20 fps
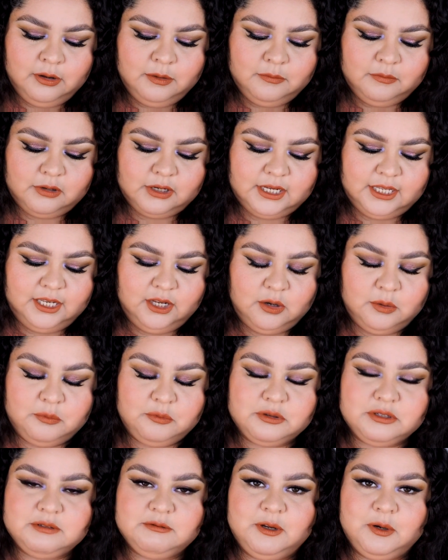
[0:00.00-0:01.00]
Porque digo,
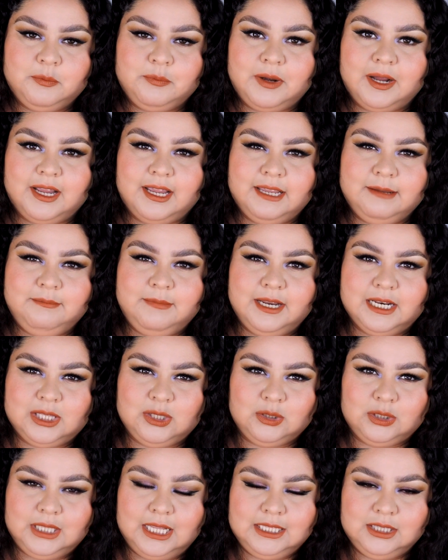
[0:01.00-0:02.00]
pues bueno, ¿para qué
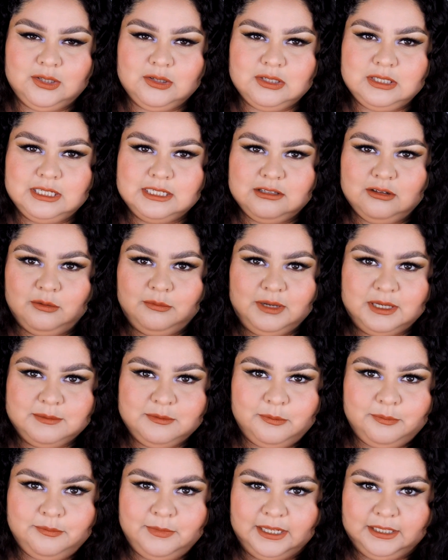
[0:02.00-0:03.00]
invierto tanto si es lo
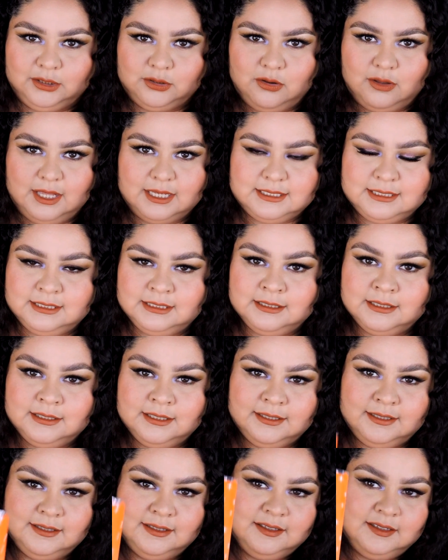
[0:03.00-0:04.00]
mismo en todas?
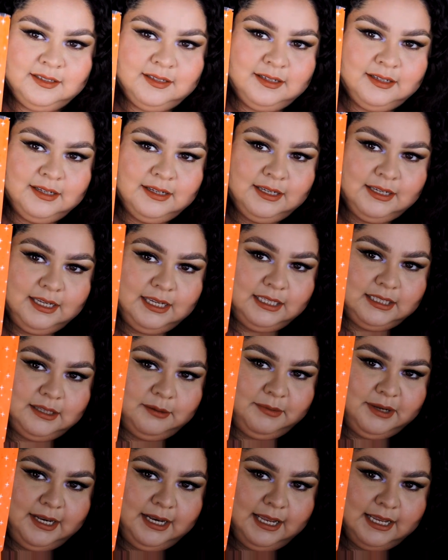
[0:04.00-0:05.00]
Y
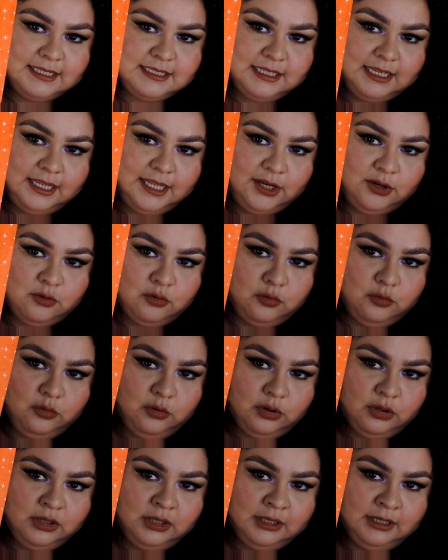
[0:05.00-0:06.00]
también esta de
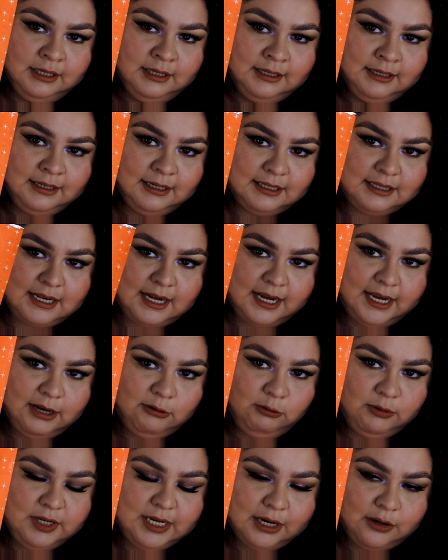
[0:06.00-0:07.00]
yogur, que
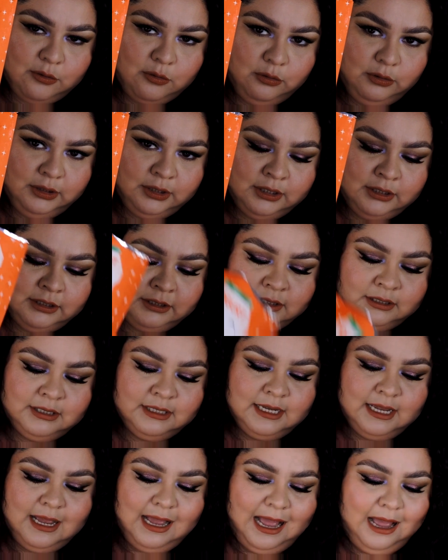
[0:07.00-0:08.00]
trae un Yakult.
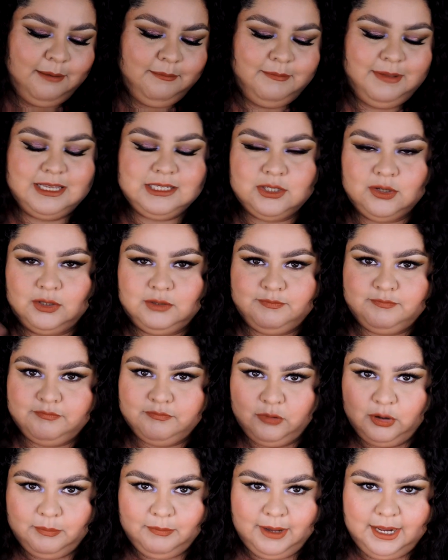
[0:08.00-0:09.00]
Ambas son
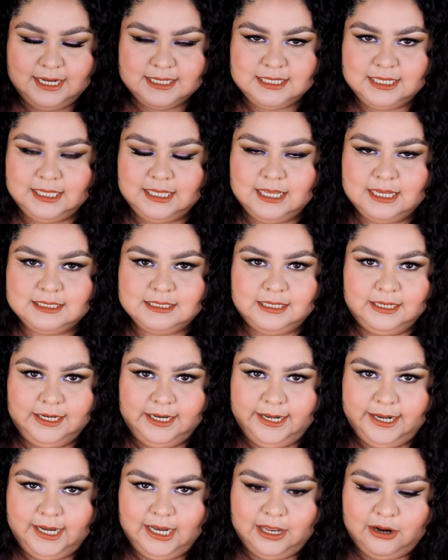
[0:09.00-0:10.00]
muy parecidas,
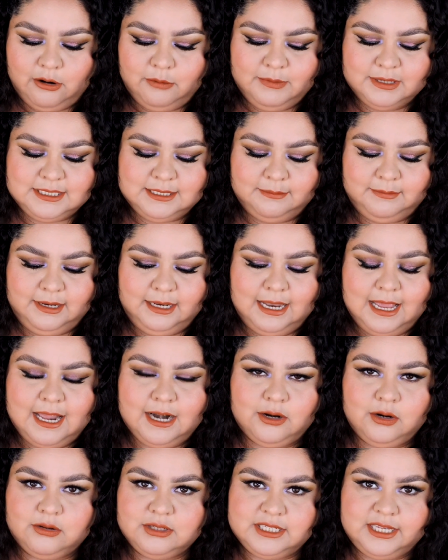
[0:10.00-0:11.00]
tienen el aroma
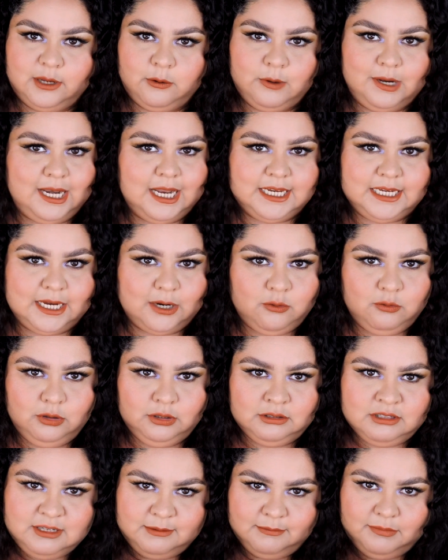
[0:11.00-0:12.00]
similar, no es que huela
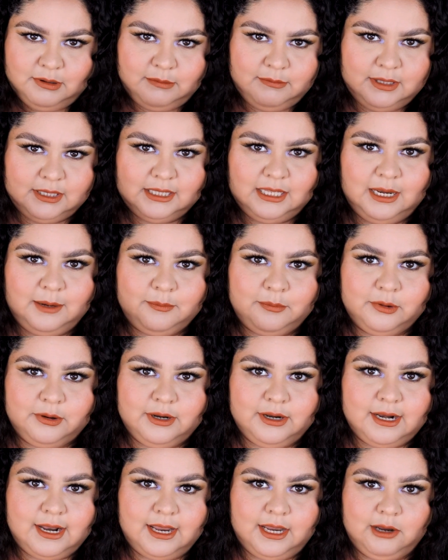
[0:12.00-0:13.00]
Yakult, simplemente le
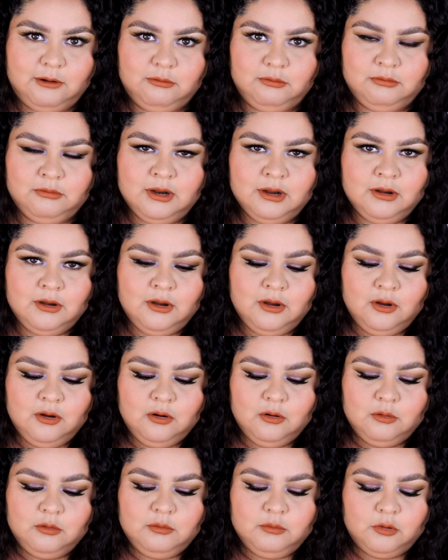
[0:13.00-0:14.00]
ponen ahí un,
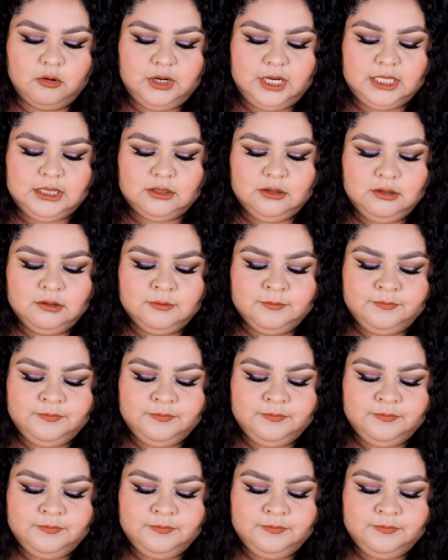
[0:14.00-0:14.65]
un monito.